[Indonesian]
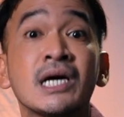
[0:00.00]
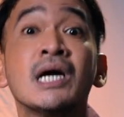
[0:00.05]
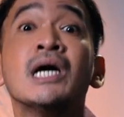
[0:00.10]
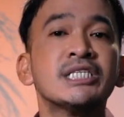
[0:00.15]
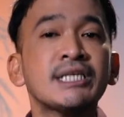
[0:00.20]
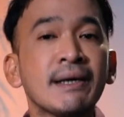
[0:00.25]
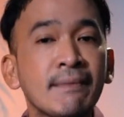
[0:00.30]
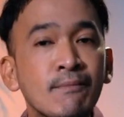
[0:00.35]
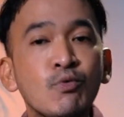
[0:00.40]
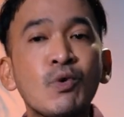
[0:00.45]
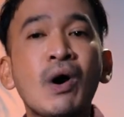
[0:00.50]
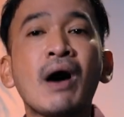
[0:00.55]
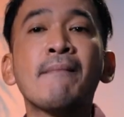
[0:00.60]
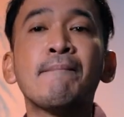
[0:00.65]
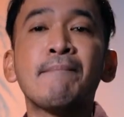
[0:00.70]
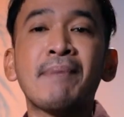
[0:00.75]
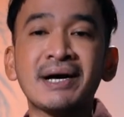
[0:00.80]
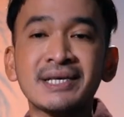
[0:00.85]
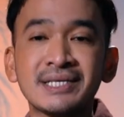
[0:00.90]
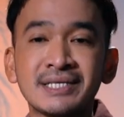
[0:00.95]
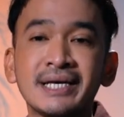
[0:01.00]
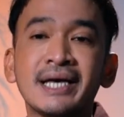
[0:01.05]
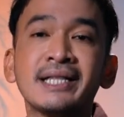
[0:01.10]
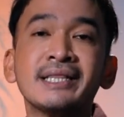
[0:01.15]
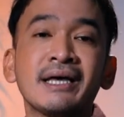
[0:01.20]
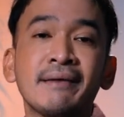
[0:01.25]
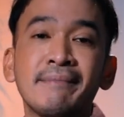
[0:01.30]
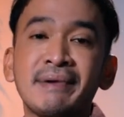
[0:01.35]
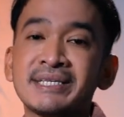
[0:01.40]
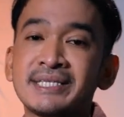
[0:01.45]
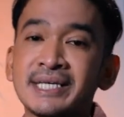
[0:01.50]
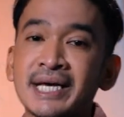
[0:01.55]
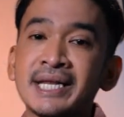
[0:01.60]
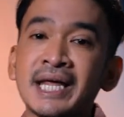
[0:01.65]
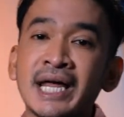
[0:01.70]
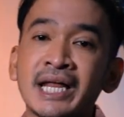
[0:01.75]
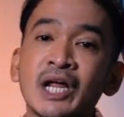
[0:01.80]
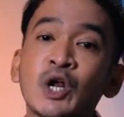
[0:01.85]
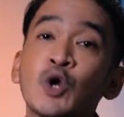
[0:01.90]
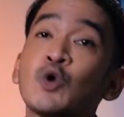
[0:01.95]
semua pasien TBC
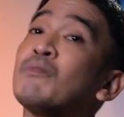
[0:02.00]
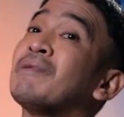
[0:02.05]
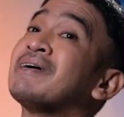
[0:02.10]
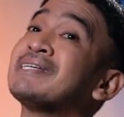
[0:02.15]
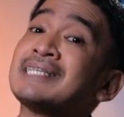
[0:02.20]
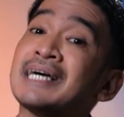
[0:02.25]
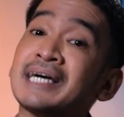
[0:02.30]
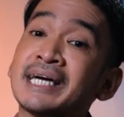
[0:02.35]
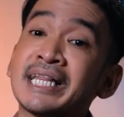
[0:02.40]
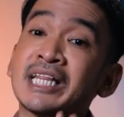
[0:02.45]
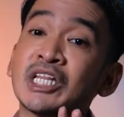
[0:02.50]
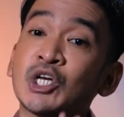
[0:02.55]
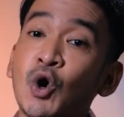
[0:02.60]
dari rumah sakit